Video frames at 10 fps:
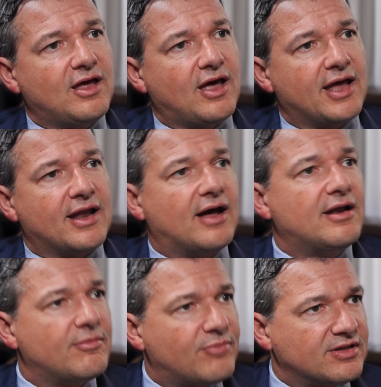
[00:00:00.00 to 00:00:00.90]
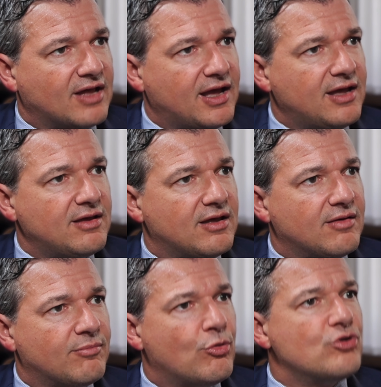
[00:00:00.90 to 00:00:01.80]
einer anderen Partei
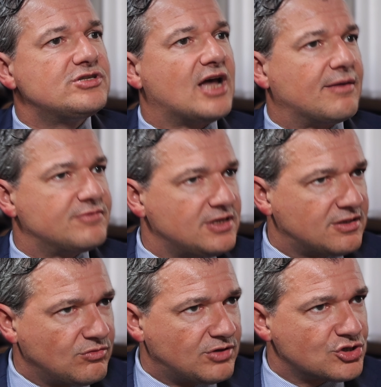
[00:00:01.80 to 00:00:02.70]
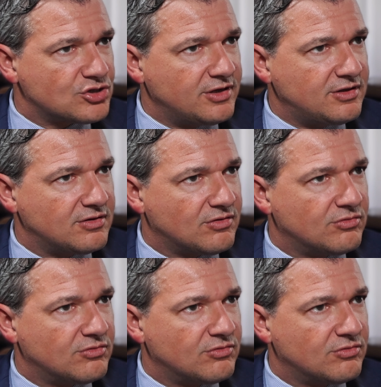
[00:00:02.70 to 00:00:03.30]
böse Absichten unterstellt mhm.